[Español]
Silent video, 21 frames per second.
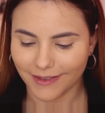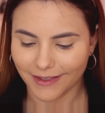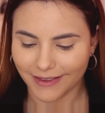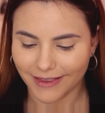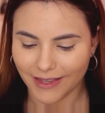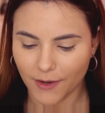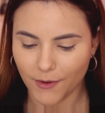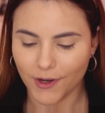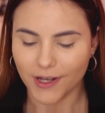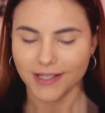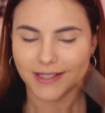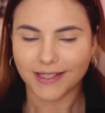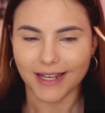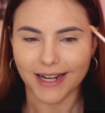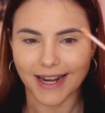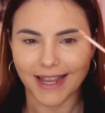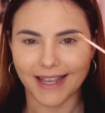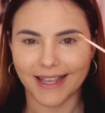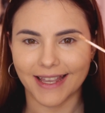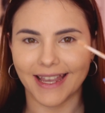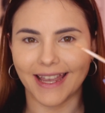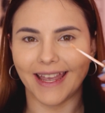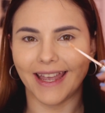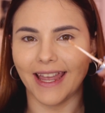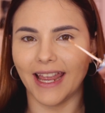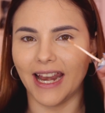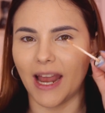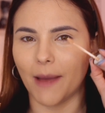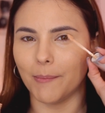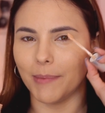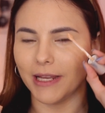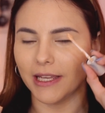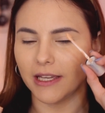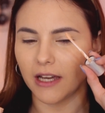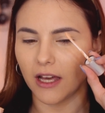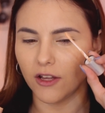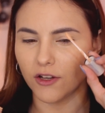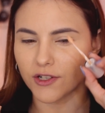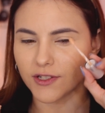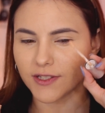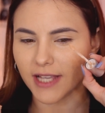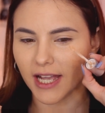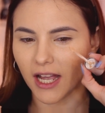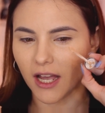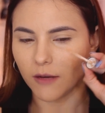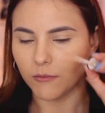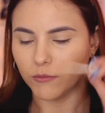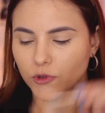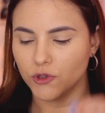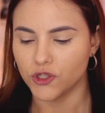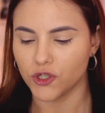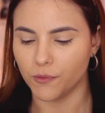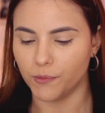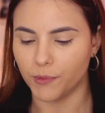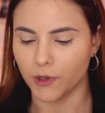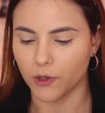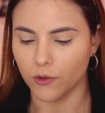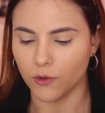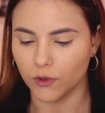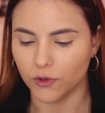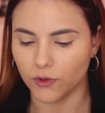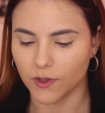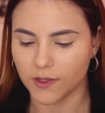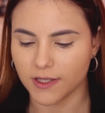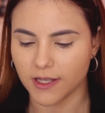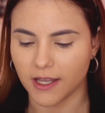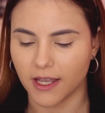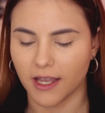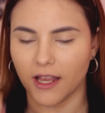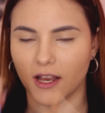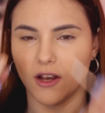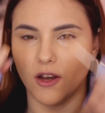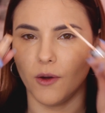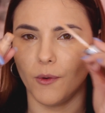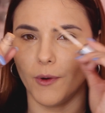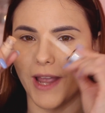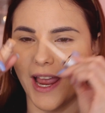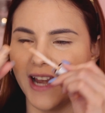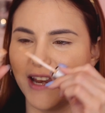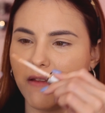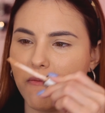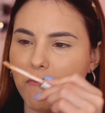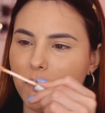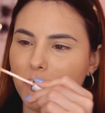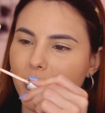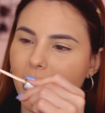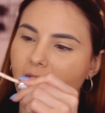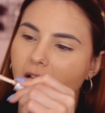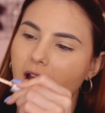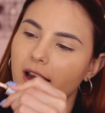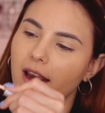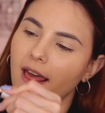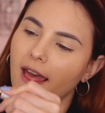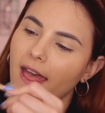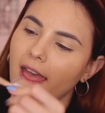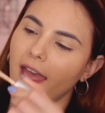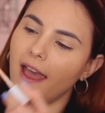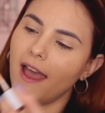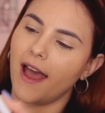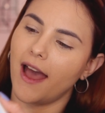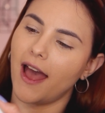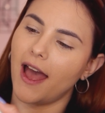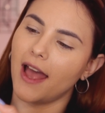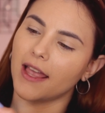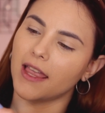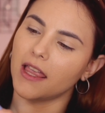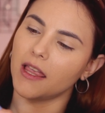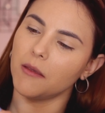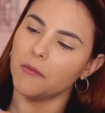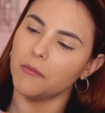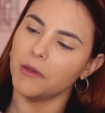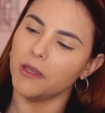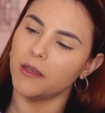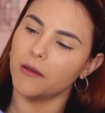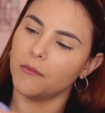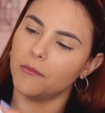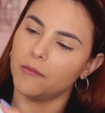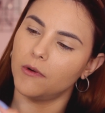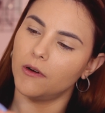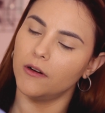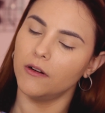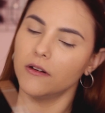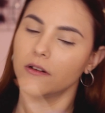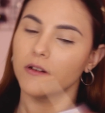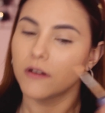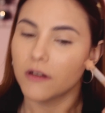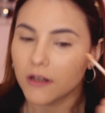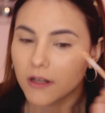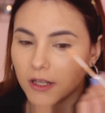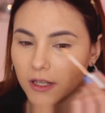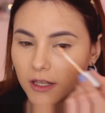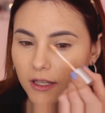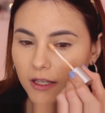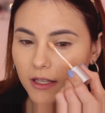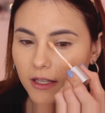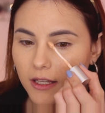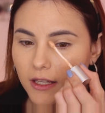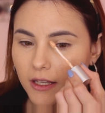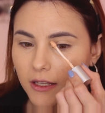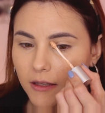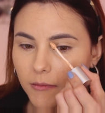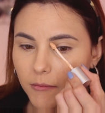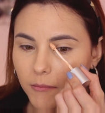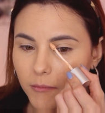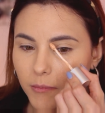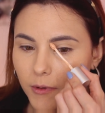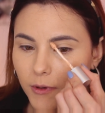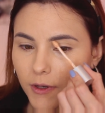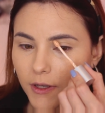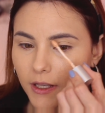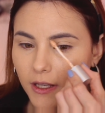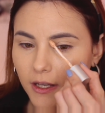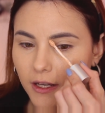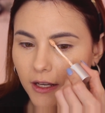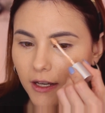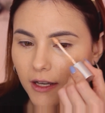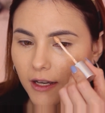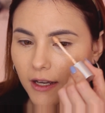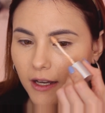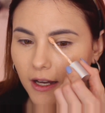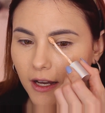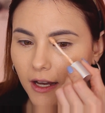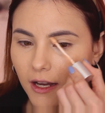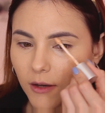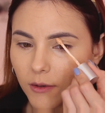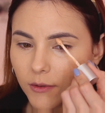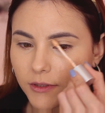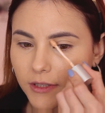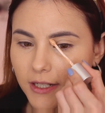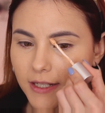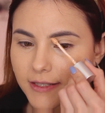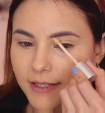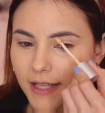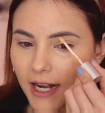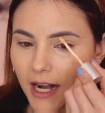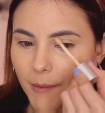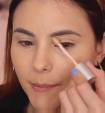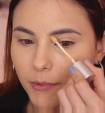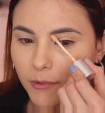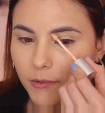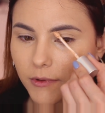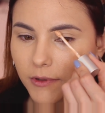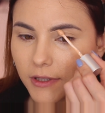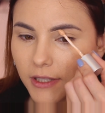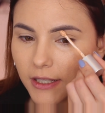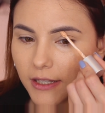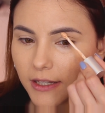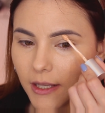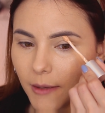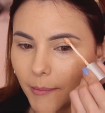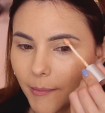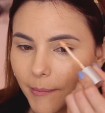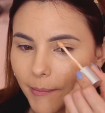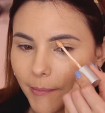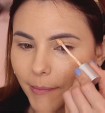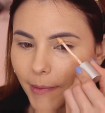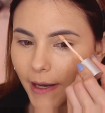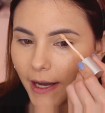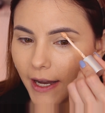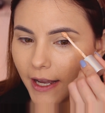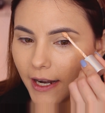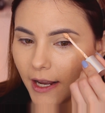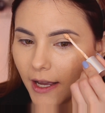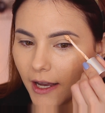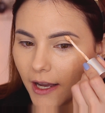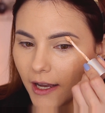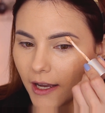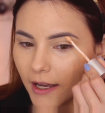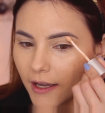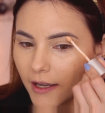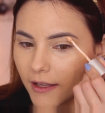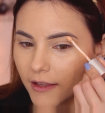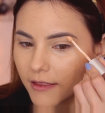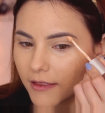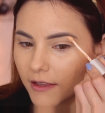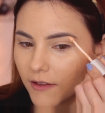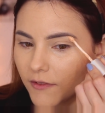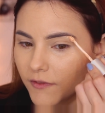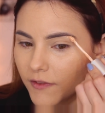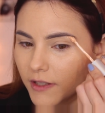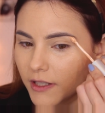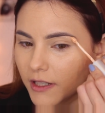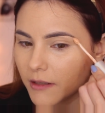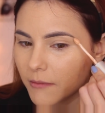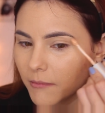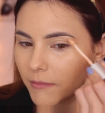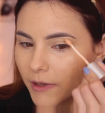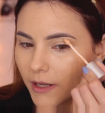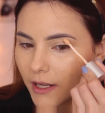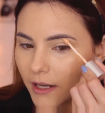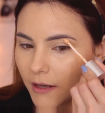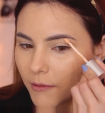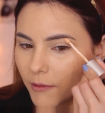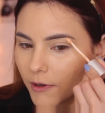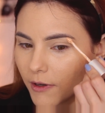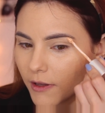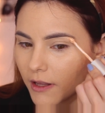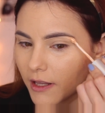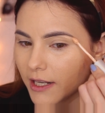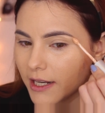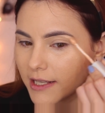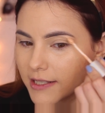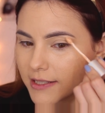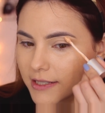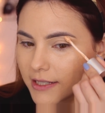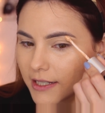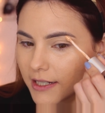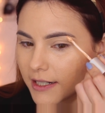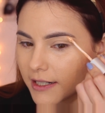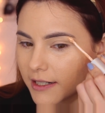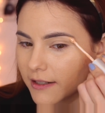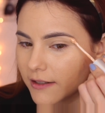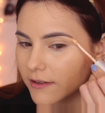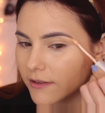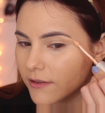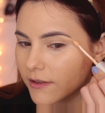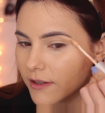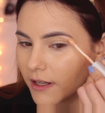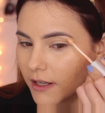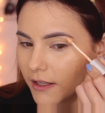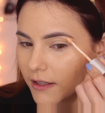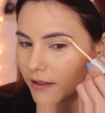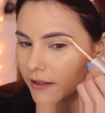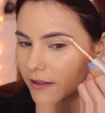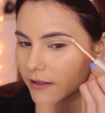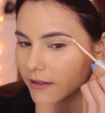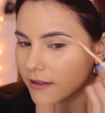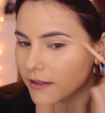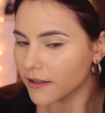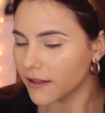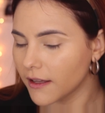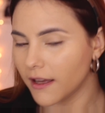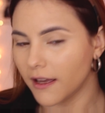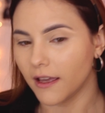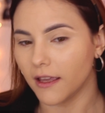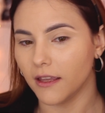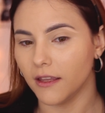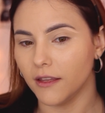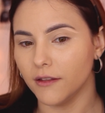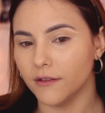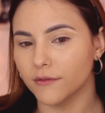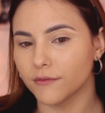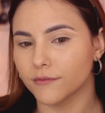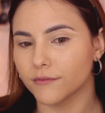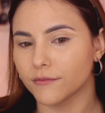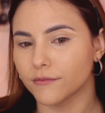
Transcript: Debo decirles que el aplicador saca mucho producto, así que lo voy a limpiar aquí mismo y voy a utilizar la puntita para definir el borde de la ceja, ¿ok? Ahí.